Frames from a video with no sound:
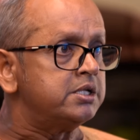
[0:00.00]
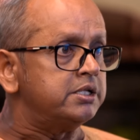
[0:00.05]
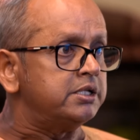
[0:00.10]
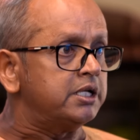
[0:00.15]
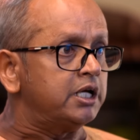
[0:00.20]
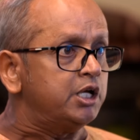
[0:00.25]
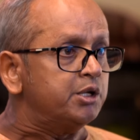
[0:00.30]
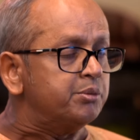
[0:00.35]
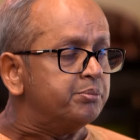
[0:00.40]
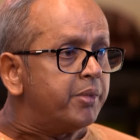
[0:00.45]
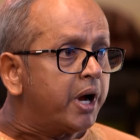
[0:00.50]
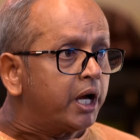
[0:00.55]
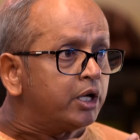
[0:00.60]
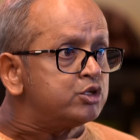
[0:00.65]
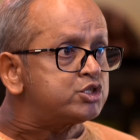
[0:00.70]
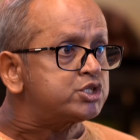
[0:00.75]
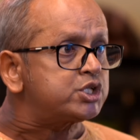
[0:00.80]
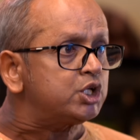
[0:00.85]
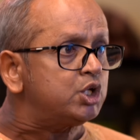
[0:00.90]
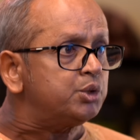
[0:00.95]
নালে
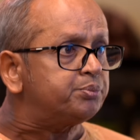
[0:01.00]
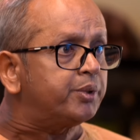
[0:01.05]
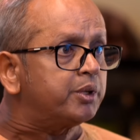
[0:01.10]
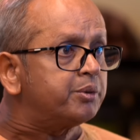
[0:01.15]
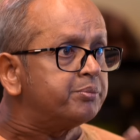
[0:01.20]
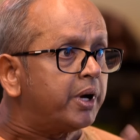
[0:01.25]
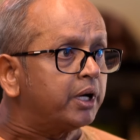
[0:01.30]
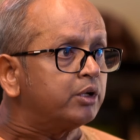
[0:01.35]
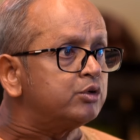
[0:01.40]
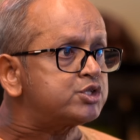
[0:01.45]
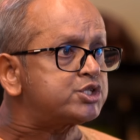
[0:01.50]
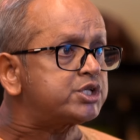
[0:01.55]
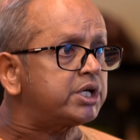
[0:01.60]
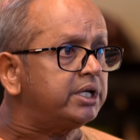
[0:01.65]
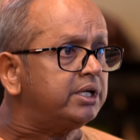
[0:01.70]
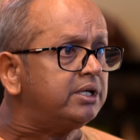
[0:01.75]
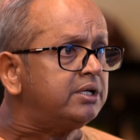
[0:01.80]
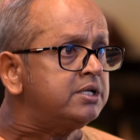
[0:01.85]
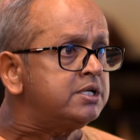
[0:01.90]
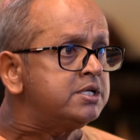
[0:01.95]
মানুষের ওপর
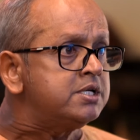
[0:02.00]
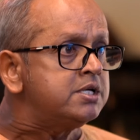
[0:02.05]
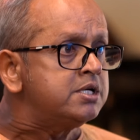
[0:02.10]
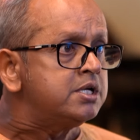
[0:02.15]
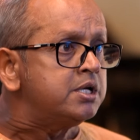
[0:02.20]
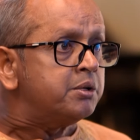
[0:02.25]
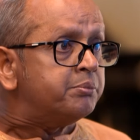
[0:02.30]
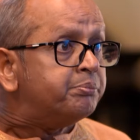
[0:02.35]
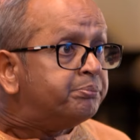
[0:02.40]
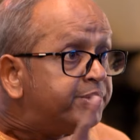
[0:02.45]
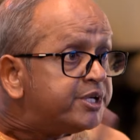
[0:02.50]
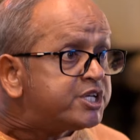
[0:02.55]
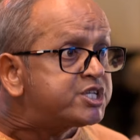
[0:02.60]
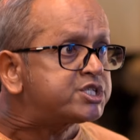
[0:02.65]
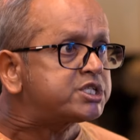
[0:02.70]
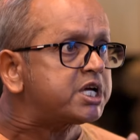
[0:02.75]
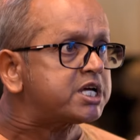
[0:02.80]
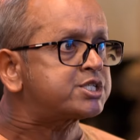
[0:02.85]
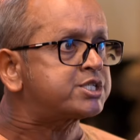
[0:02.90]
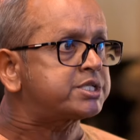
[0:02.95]
মানুষের
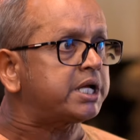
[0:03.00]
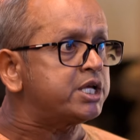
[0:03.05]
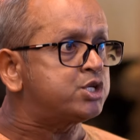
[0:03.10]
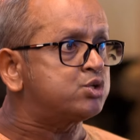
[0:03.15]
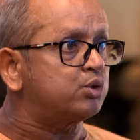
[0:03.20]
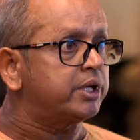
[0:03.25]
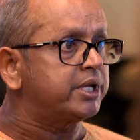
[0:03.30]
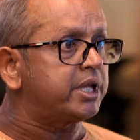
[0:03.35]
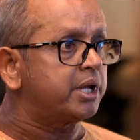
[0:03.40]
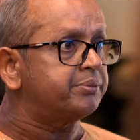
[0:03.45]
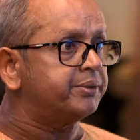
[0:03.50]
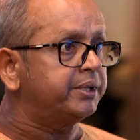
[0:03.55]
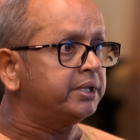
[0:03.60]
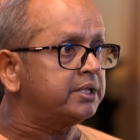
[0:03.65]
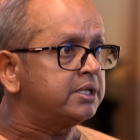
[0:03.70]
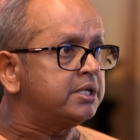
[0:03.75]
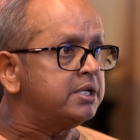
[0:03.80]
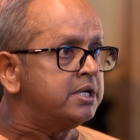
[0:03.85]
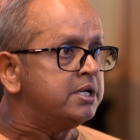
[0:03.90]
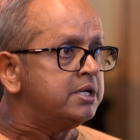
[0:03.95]
বিশ্বাসটাই চলে যাবে
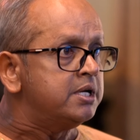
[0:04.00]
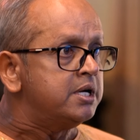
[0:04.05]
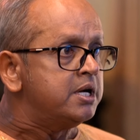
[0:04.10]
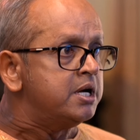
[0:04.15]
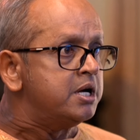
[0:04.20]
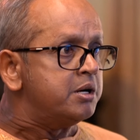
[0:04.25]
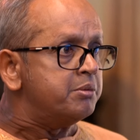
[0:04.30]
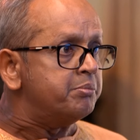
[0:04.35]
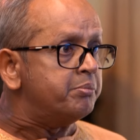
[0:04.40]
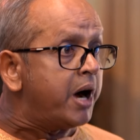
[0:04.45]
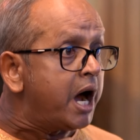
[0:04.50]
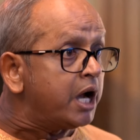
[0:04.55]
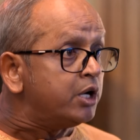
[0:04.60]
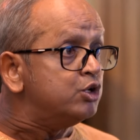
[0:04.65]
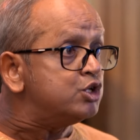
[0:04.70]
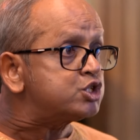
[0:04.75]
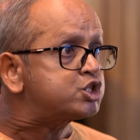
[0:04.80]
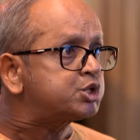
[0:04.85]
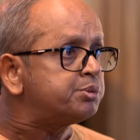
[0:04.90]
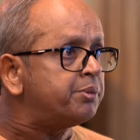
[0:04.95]

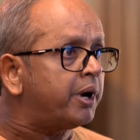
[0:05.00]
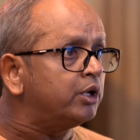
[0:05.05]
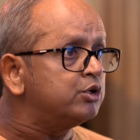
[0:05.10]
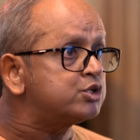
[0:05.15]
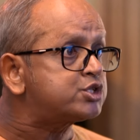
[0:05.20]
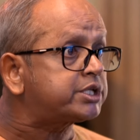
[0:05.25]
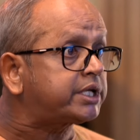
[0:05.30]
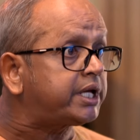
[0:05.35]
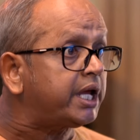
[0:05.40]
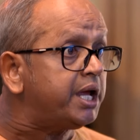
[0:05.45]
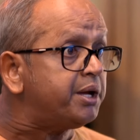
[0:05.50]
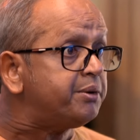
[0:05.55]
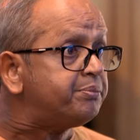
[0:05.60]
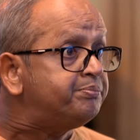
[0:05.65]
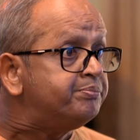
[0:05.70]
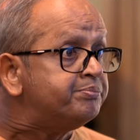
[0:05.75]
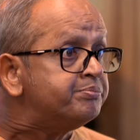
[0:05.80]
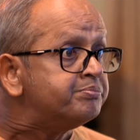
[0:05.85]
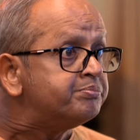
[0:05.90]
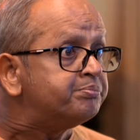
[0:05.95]
মানুষ মানুষকে
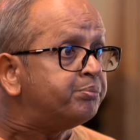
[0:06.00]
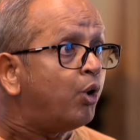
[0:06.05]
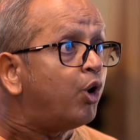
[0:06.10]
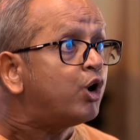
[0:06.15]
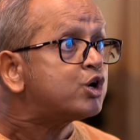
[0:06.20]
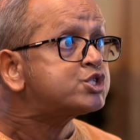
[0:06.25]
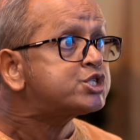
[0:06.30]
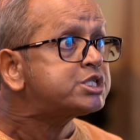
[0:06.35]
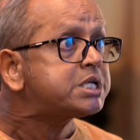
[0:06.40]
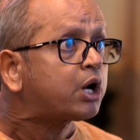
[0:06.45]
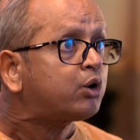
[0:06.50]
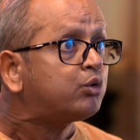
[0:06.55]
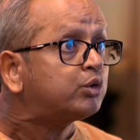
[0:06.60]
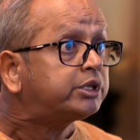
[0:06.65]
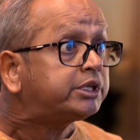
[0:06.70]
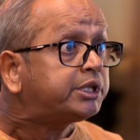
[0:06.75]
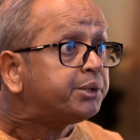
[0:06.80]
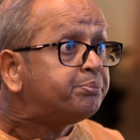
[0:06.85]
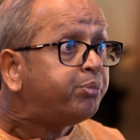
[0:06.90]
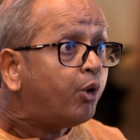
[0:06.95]
ভরসা
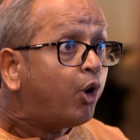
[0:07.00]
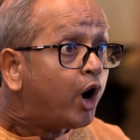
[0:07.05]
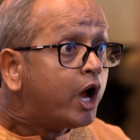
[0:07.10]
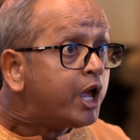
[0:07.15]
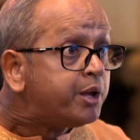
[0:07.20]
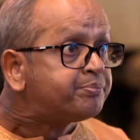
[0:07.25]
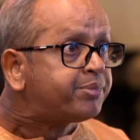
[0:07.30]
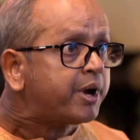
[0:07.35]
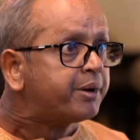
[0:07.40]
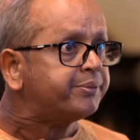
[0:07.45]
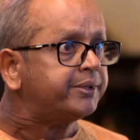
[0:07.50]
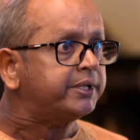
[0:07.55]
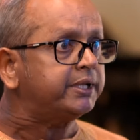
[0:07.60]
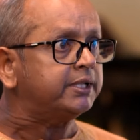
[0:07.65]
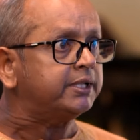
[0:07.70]
করতে ভয় পাবে